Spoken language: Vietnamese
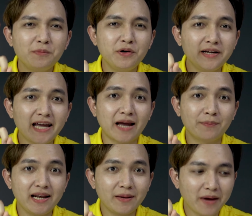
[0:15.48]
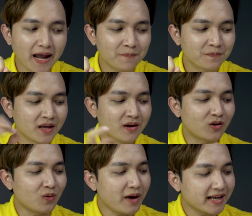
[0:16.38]
mươi nghìn mAh
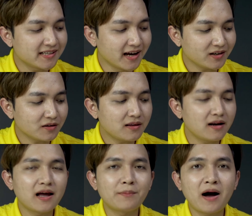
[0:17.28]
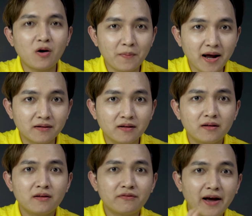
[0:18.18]
của Baseus có tên là Powerbank.
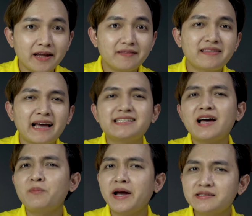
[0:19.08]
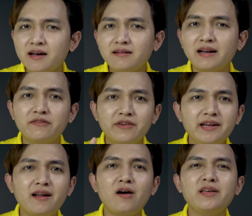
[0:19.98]
Vậy tại sao Baseus lại ví
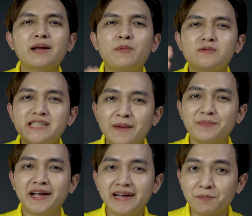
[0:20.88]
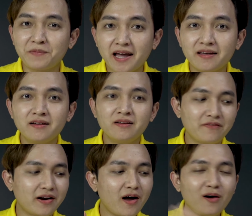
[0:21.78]
nó như là một trạm điện cầm tay
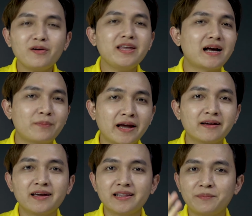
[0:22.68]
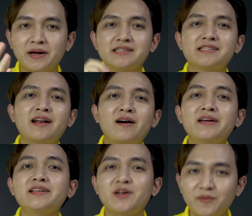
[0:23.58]
và nó có gì đặc biệt thì mình sẽ
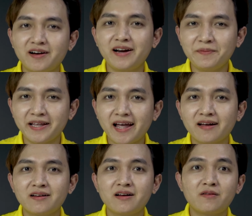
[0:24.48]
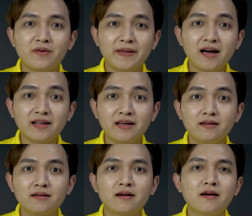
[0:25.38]
nói trong cái clip này nha. Và bây giờ thì
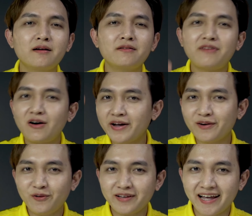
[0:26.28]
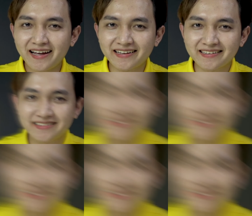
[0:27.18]
vào việc luôn nha.